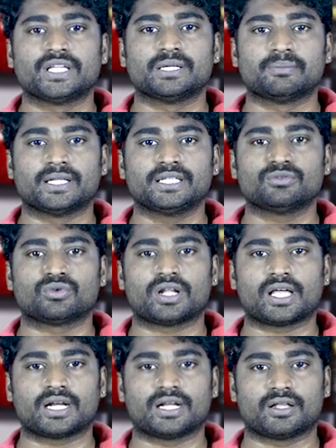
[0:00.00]
వెయ్యి మంది
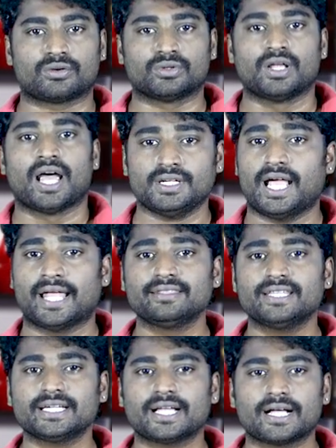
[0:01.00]
ఉన్నారన్నారు
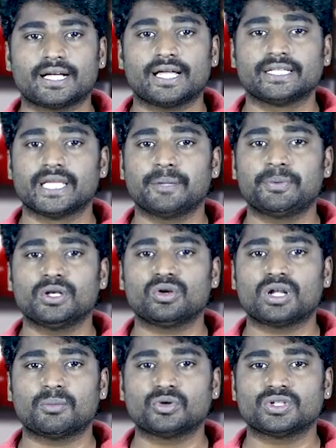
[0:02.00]
అంతేకాక ఏపీలో
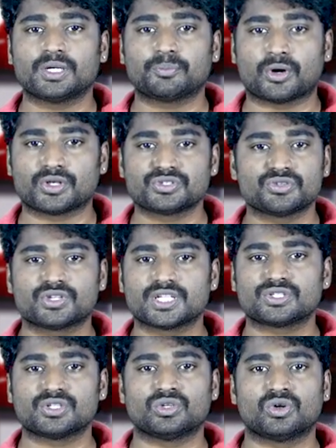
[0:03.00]
నమోదైన పాజిటివ్
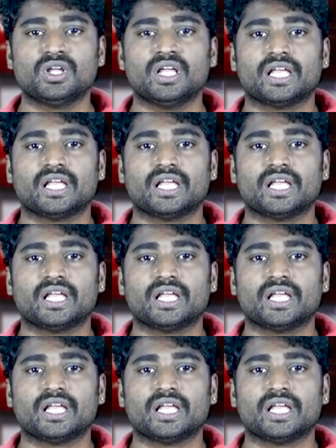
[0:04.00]
కేసుల్లో